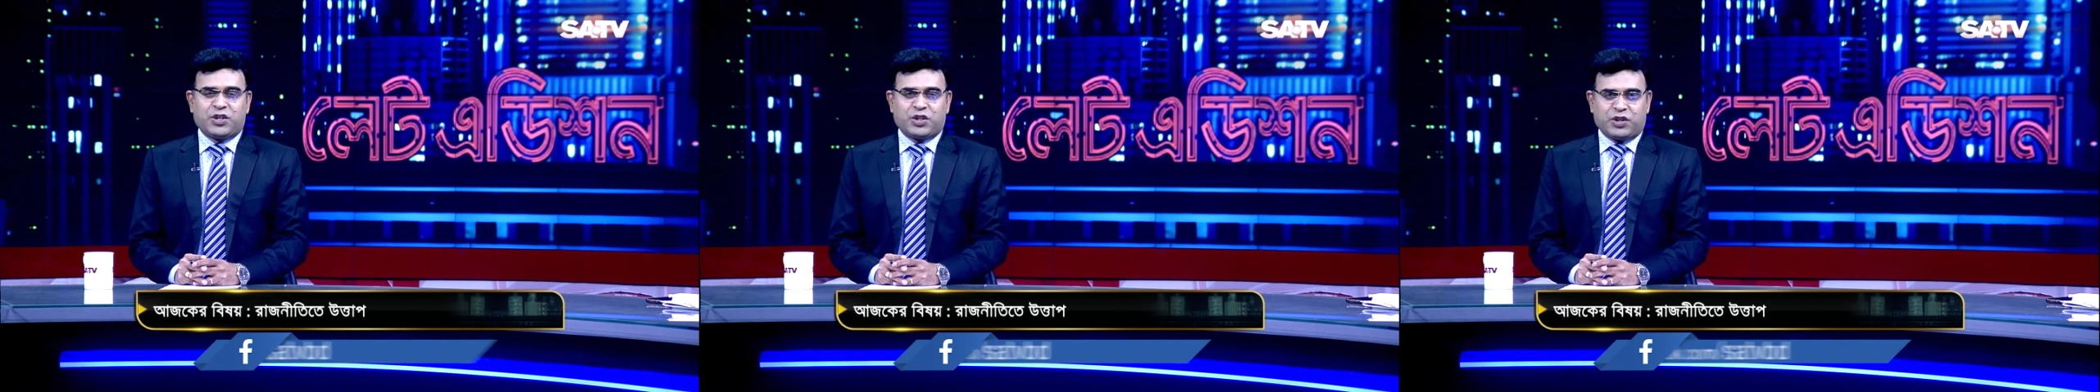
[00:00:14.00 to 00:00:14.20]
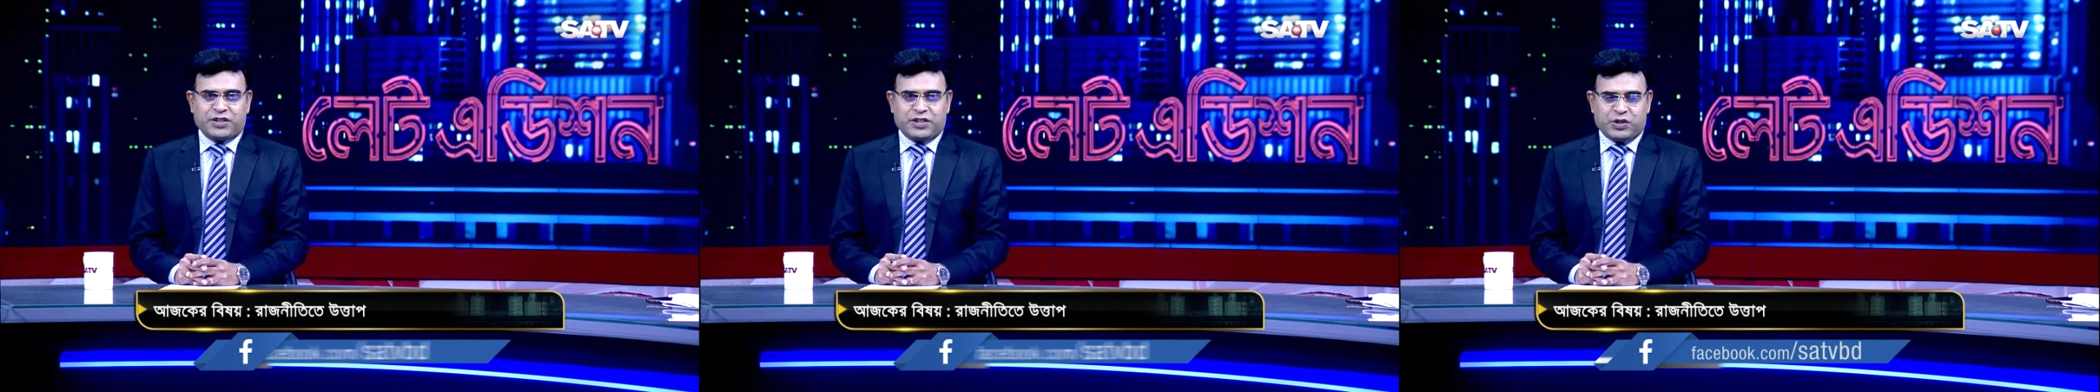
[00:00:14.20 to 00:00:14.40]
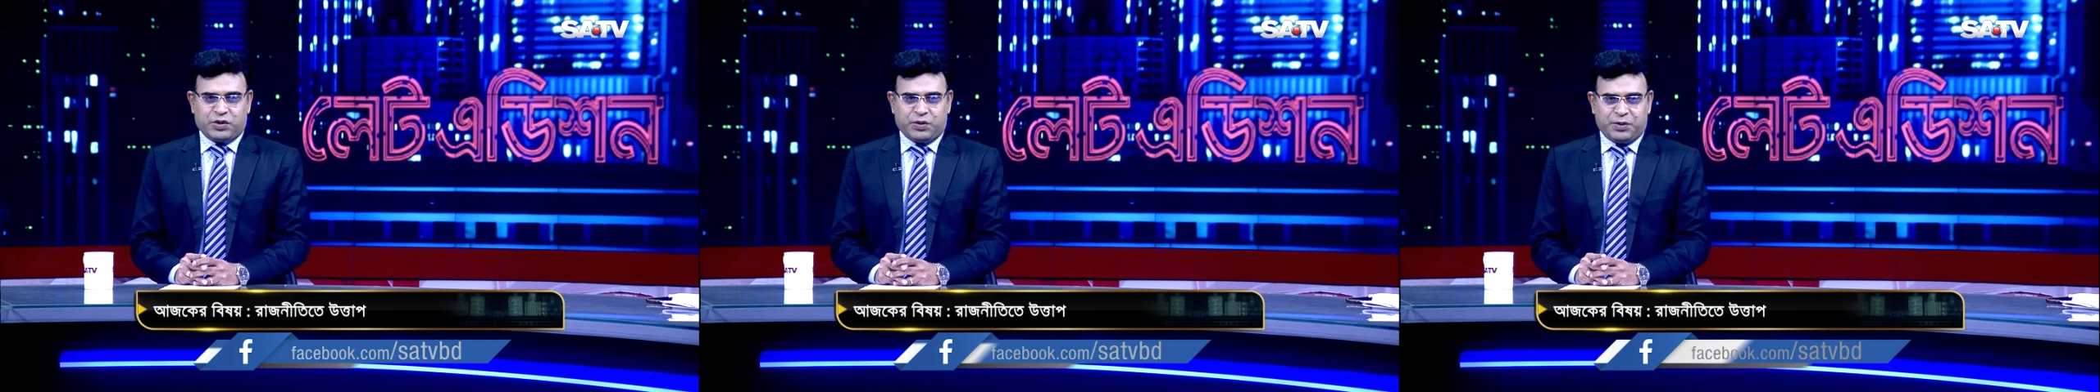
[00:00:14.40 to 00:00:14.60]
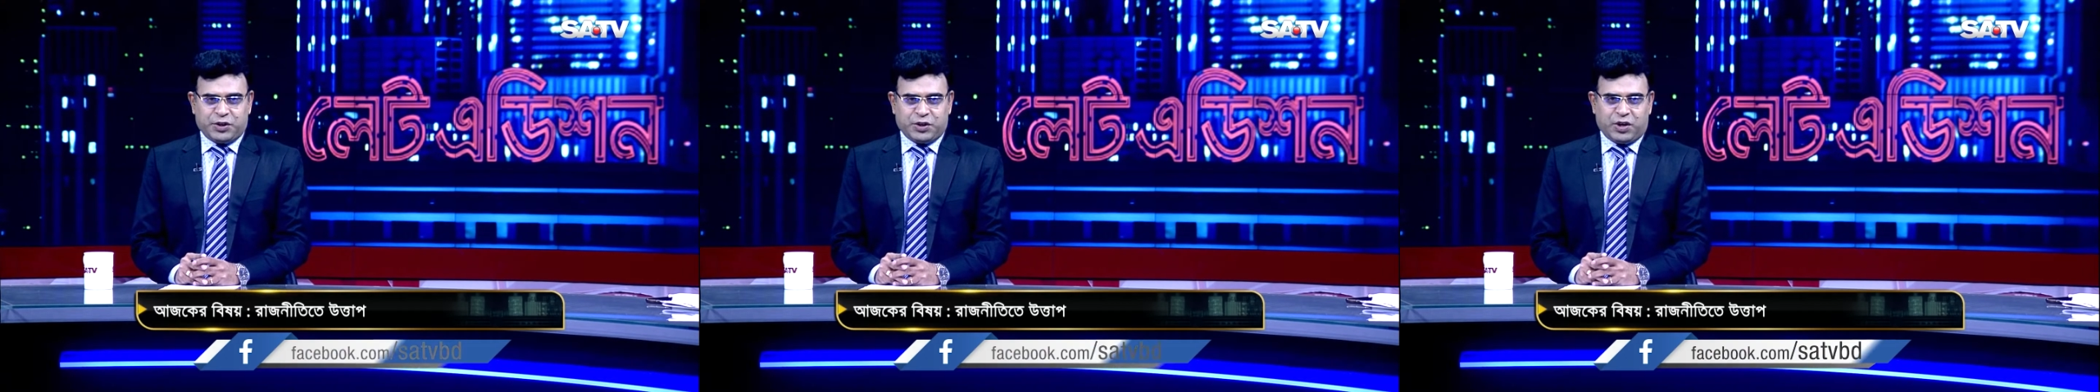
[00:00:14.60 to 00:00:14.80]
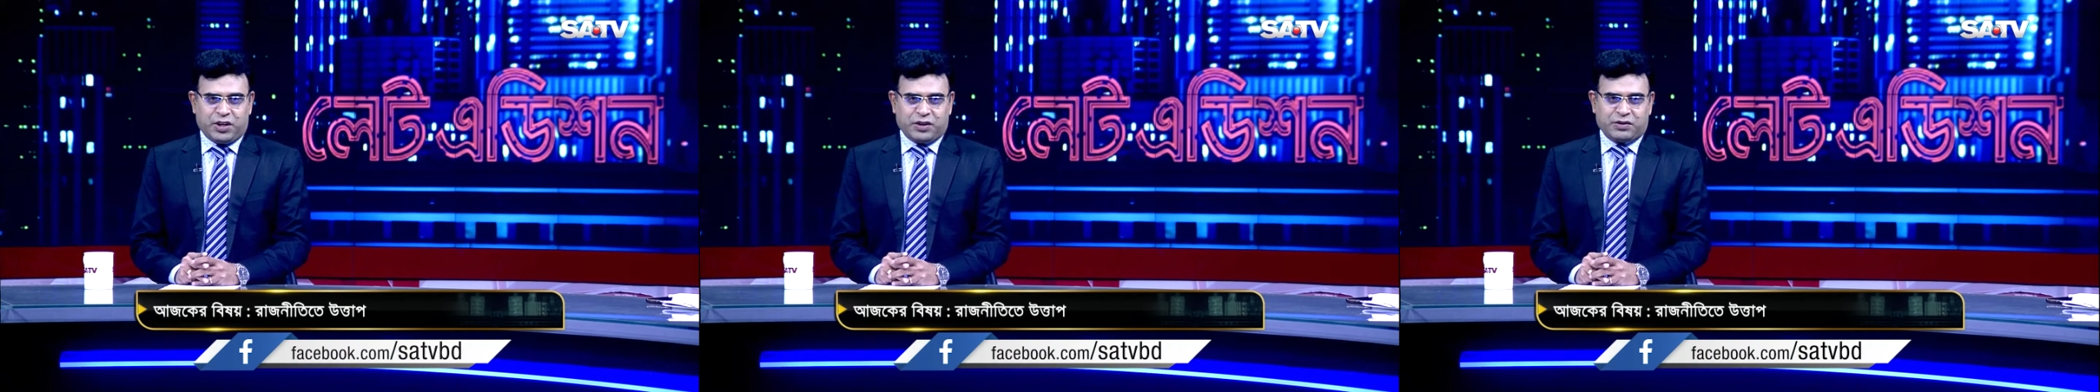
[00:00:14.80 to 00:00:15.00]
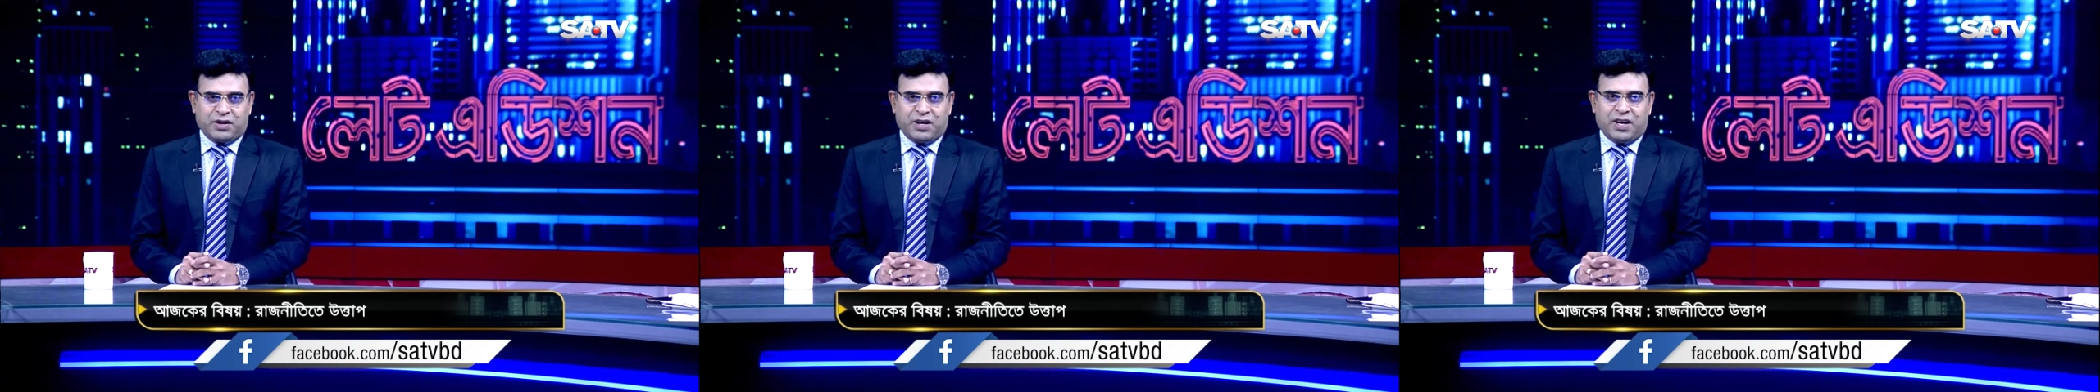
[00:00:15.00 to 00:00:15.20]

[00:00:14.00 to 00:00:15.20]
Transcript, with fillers: সংস্কৃত বিষয়ক